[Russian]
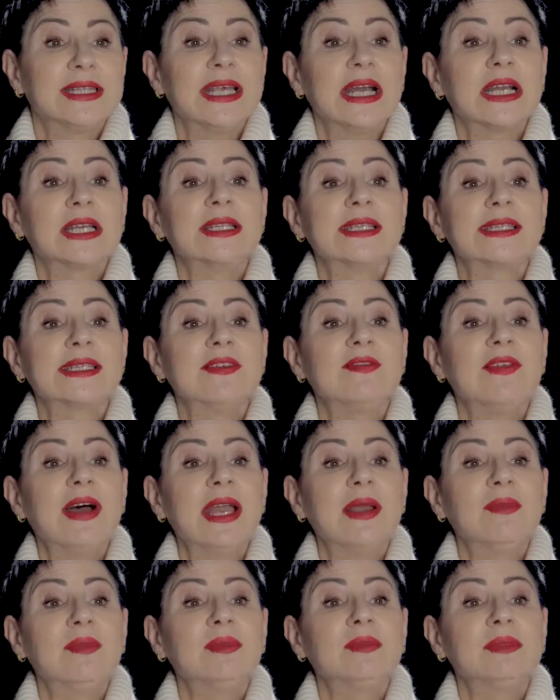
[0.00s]
Так
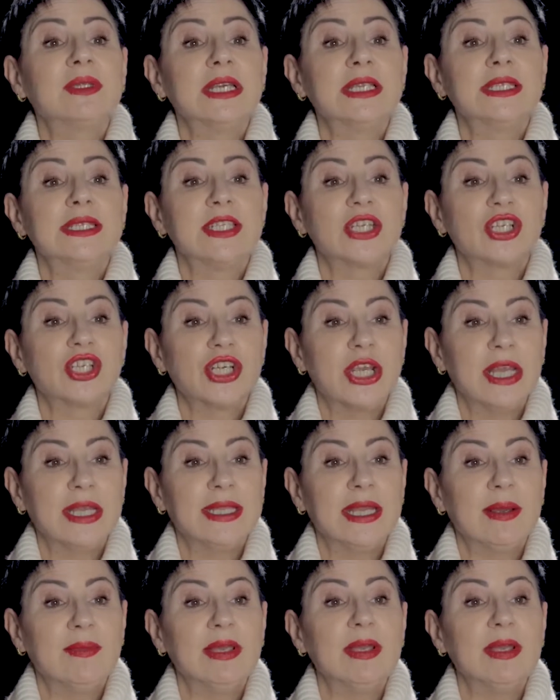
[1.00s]
называемым достижением